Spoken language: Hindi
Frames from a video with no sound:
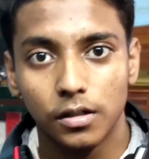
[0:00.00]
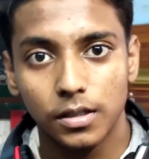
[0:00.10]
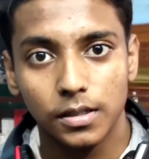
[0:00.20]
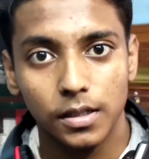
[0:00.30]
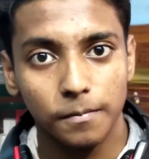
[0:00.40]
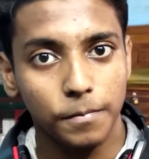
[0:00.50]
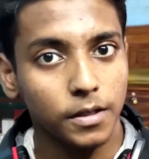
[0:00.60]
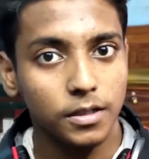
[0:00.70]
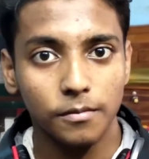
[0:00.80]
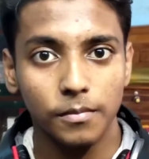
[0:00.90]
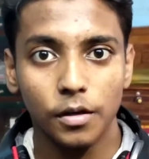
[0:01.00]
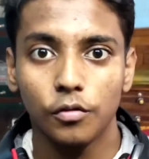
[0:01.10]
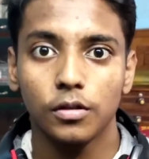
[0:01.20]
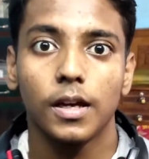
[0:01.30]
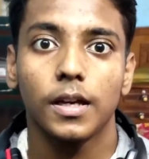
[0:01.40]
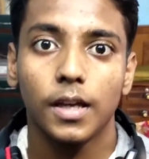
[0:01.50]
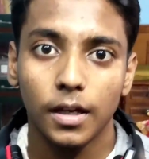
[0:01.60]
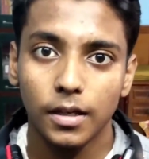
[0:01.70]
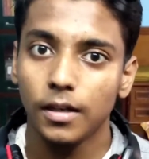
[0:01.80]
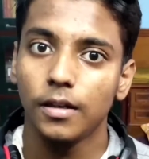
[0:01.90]
जैसे पेटीएम में होता है क्या
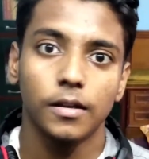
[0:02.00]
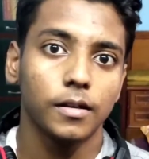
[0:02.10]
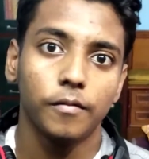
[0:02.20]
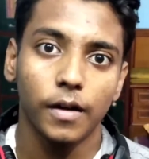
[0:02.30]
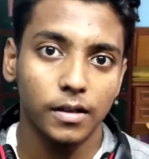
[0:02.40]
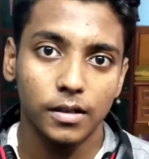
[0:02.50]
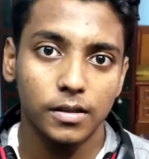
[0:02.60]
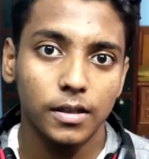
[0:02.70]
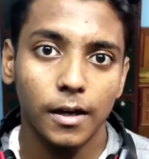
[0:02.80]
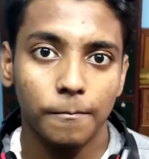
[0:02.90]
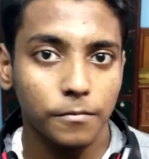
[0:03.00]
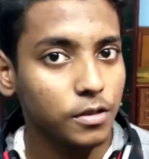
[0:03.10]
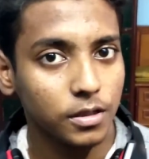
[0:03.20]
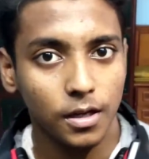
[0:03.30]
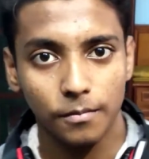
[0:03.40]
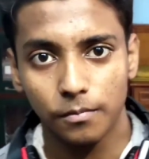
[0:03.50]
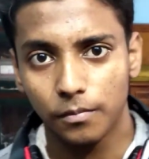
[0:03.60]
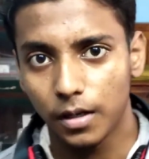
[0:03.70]
कि फैंटेसी ऐप जिसे आप